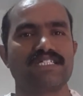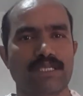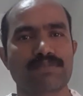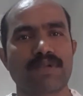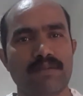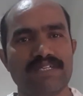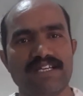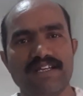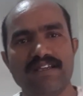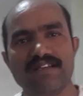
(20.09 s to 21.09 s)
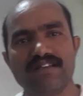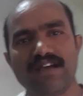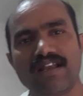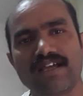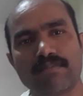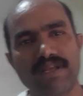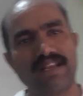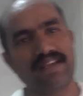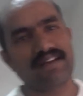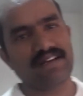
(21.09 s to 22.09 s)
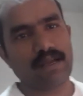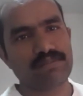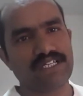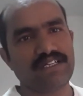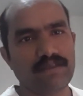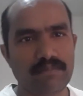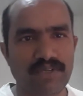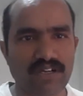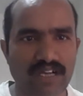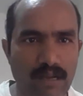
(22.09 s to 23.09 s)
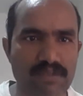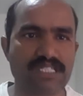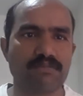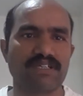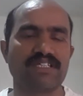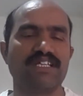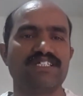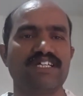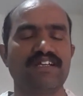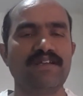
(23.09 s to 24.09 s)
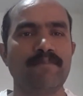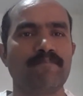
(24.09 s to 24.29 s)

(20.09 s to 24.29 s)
సబ్స్క్రైబ్ చేయండి అలాగే బెల్ ఐకాన్ ట్యాప్ చేయండి మీ యొక్క కామెంట్స్ మాకు తెలియచేయండి